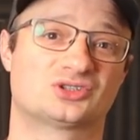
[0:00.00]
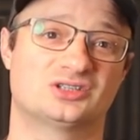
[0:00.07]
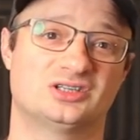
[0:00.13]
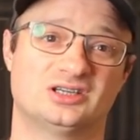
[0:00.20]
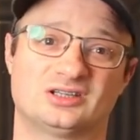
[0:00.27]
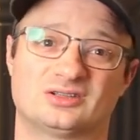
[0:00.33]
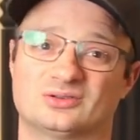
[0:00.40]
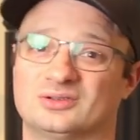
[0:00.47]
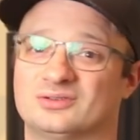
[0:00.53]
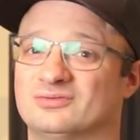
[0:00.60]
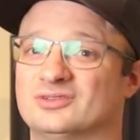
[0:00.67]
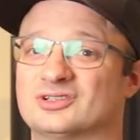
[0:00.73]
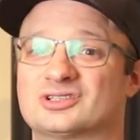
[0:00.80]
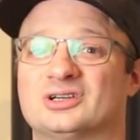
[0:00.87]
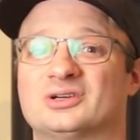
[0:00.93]
steht und
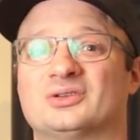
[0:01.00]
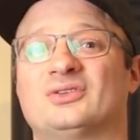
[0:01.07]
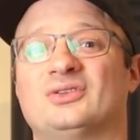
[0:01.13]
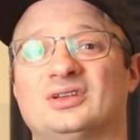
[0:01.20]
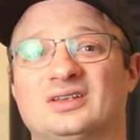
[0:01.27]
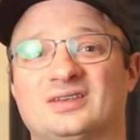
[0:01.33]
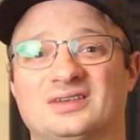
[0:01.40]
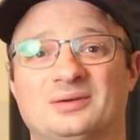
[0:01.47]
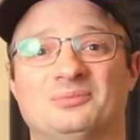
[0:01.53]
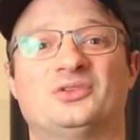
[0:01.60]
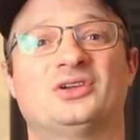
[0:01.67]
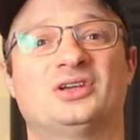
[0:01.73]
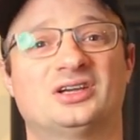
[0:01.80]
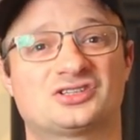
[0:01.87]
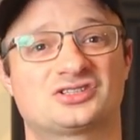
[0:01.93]
wir schauen uns die gesamte
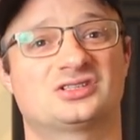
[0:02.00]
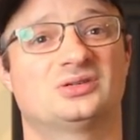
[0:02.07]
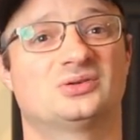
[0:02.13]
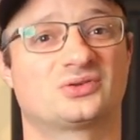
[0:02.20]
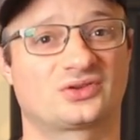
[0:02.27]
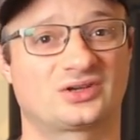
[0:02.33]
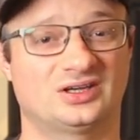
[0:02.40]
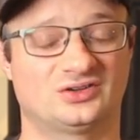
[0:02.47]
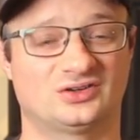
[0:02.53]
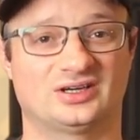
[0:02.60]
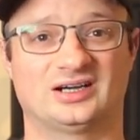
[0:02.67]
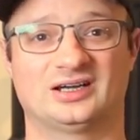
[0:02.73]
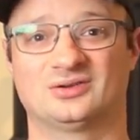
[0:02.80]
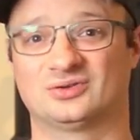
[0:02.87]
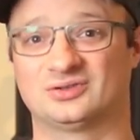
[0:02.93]
Herstellungskette
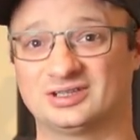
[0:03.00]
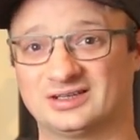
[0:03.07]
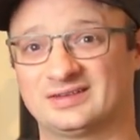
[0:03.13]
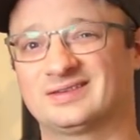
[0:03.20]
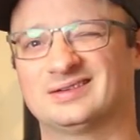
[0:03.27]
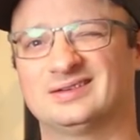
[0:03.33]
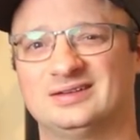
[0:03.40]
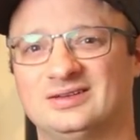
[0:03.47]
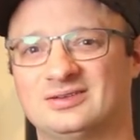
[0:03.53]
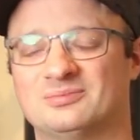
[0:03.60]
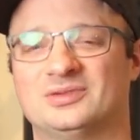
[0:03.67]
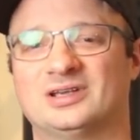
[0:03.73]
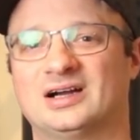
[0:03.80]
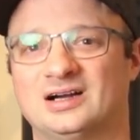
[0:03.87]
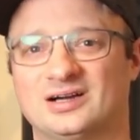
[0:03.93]
an und das in diesem
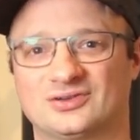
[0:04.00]
Jahr,